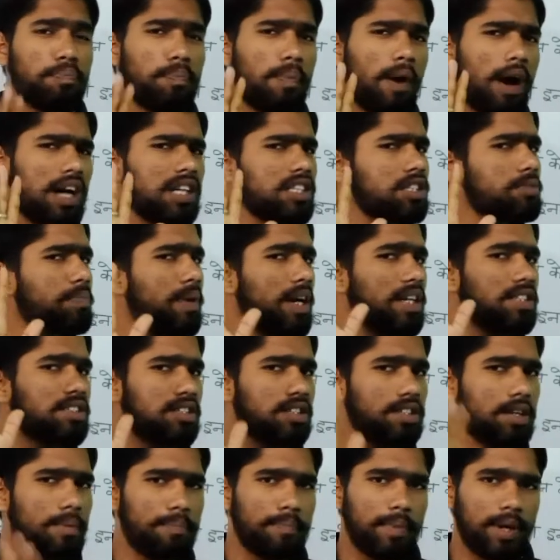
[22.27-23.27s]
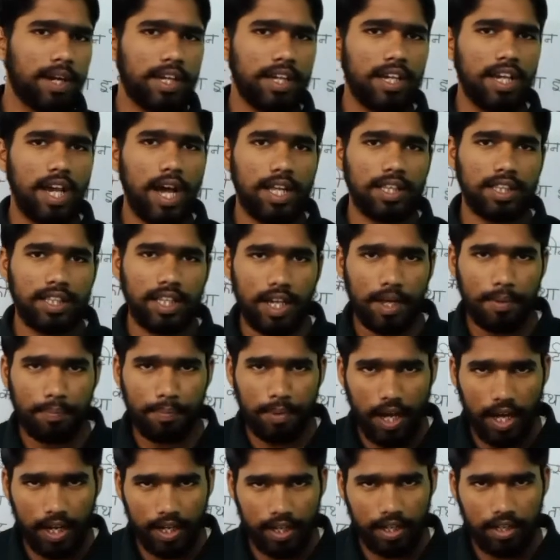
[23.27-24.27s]
पाँच पाँच नंबर के आते हैं
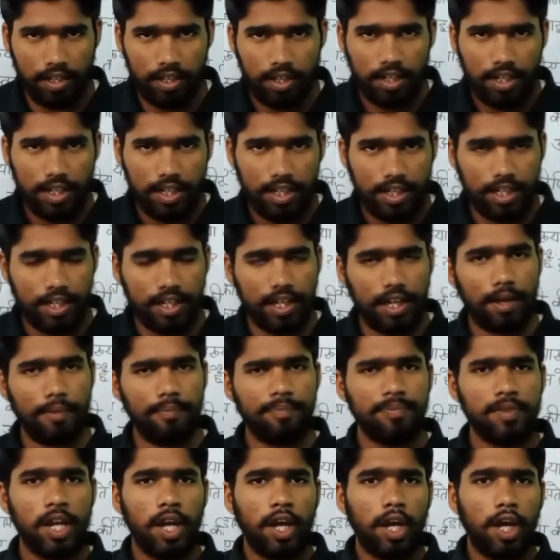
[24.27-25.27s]
प्यारे ठीक है